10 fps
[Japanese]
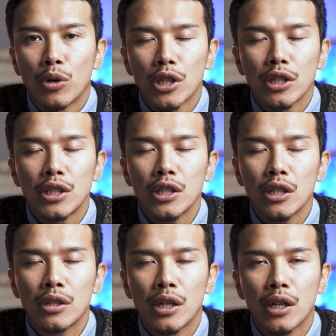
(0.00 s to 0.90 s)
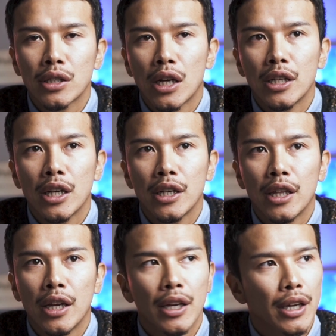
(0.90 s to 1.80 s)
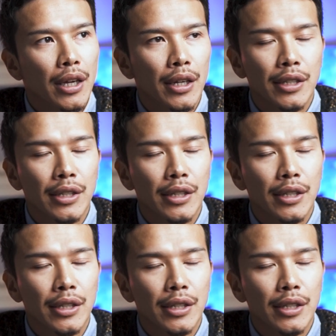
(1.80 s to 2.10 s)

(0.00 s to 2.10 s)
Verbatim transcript: これ写真撮影が最大で、